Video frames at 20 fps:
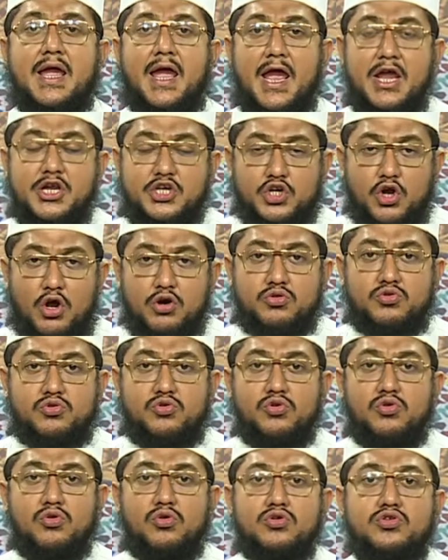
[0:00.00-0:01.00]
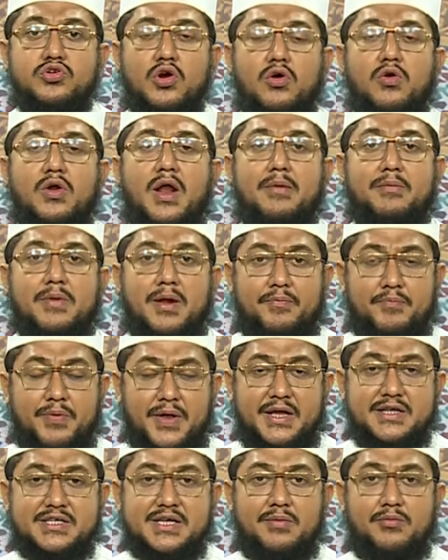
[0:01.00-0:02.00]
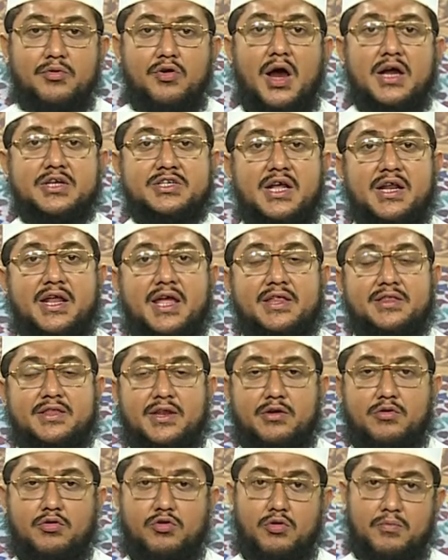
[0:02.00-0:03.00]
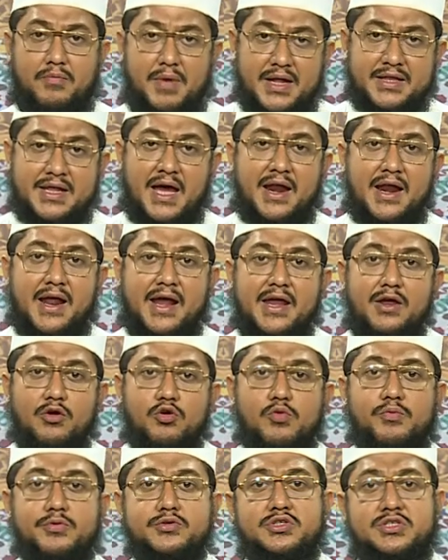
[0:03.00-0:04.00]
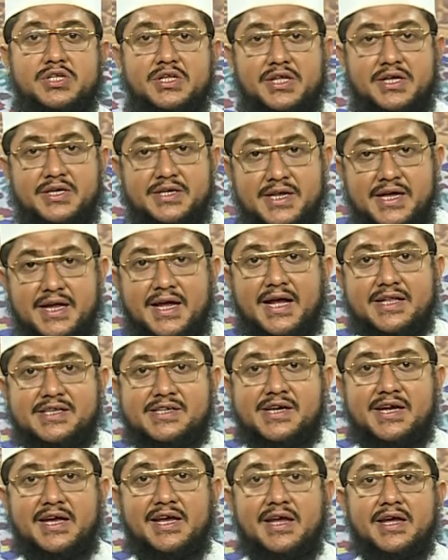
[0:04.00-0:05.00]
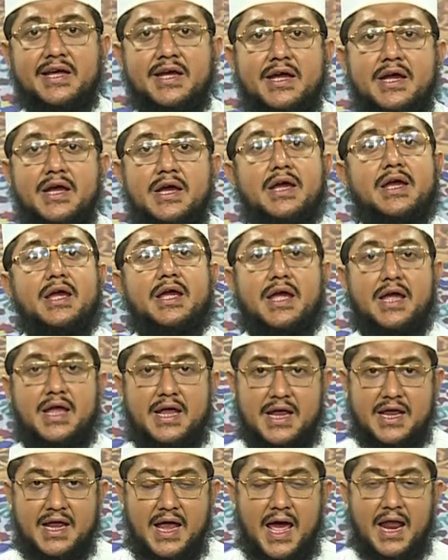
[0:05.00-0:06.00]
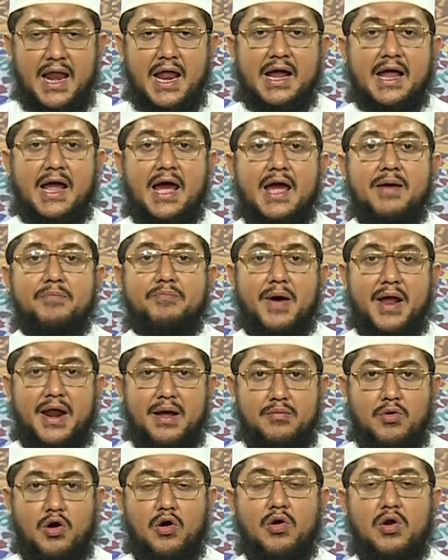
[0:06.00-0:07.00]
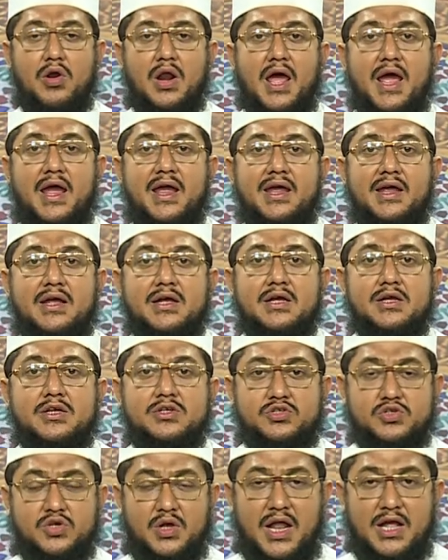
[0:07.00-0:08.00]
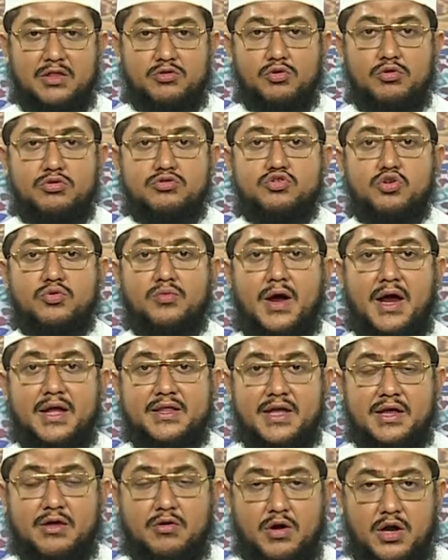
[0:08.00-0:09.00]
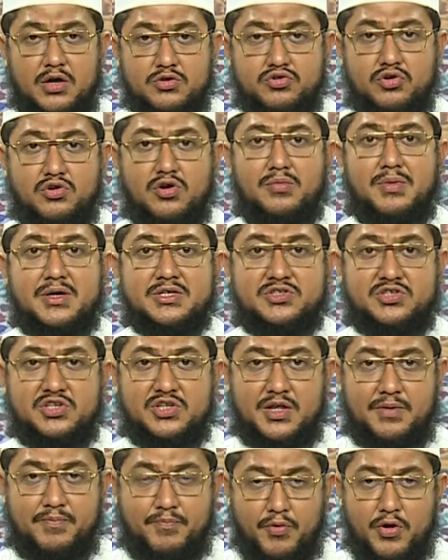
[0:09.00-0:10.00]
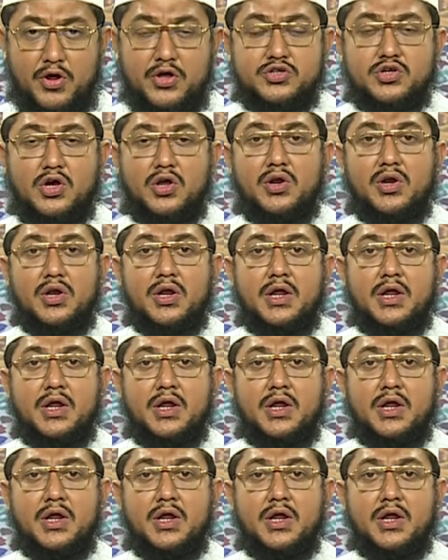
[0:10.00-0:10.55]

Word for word: এই শর্তগুলো যখন আমরা পেয়ে যাব আসার ক্ষেত্রে কোনো বাধা নাই উপস্থিতি ঠিক আছে এই এলাকায় পাড়া মহল্লায় সলাতুল জুমা আদায় করার জন্য মসজিদের প্রয়োজন